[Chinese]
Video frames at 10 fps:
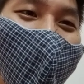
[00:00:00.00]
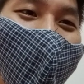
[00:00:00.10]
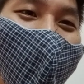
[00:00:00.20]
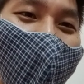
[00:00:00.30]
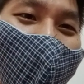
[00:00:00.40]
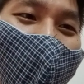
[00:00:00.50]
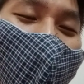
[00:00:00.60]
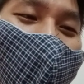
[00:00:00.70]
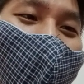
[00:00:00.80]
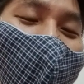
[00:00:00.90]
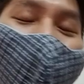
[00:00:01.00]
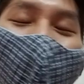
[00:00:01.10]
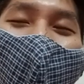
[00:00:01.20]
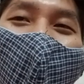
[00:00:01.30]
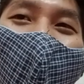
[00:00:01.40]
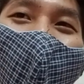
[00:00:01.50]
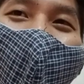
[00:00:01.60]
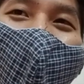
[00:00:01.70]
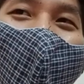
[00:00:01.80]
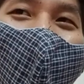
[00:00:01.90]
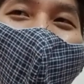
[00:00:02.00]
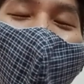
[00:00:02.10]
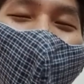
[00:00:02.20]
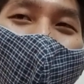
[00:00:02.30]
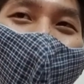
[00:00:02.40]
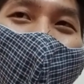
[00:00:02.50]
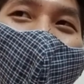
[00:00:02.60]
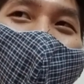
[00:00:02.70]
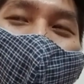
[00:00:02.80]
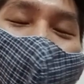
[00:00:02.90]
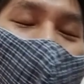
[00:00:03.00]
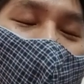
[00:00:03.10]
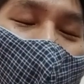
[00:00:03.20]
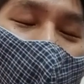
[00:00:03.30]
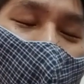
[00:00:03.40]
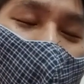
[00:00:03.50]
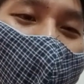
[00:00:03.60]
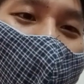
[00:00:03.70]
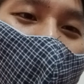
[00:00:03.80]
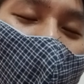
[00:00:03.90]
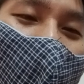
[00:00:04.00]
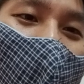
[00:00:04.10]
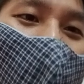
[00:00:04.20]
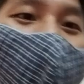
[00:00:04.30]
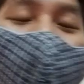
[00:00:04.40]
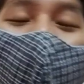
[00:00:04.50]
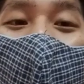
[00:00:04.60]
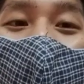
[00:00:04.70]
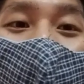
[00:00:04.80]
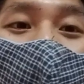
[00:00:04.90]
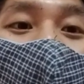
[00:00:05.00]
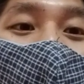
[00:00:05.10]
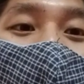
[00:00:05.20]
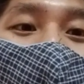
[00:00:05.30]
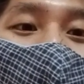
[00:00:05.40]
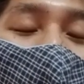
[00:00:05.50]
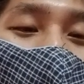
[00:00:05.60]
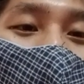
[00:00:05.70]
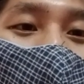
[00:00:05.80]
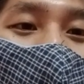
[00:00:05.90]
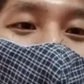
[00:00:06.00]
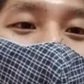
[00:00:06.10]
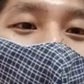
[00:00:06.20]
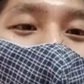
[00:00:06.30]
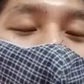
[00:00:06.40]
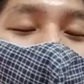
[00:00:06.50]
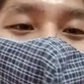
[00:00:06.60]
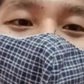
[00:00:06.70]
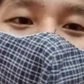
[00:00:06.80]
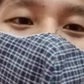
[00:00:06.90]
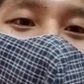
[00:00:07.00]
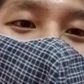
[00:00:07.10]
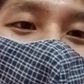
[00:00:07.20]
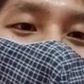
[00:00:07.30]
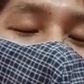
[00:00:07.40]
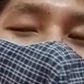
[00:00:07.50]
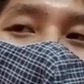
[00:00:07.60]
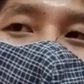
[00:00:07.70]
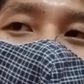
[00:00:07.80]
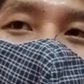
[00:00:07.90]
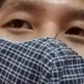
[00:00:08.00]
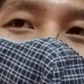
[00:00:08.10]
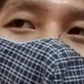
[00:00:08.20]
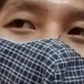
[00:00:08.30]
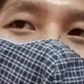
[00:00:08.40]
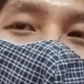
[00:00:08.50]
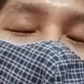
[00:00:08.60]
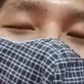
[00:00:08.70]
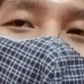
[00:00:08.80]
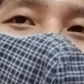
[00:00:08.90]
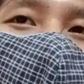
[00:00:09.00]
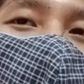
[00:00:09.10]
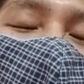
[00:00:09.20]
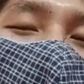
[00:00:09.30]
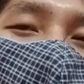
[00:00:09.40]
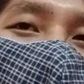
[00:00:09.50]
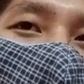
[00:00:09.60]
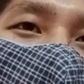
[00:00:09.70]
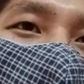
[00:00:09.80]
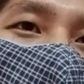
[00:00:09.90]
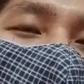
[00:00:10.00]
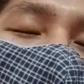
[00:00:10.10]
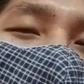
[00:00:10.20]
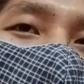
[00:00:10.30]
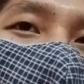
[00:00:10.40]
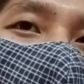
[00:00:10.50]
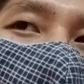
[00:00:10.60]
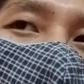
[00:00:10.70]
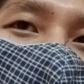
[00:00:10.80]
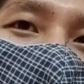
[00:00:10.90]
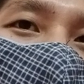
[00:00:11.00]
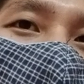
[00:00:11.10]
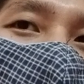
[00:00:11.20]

OK，他不是讲哦，金枕头，我就 M 着金枕进进金枕头来打，没有样子。哦，所以就是。呃，我个人觉得，就是马来西亚真的是不需要，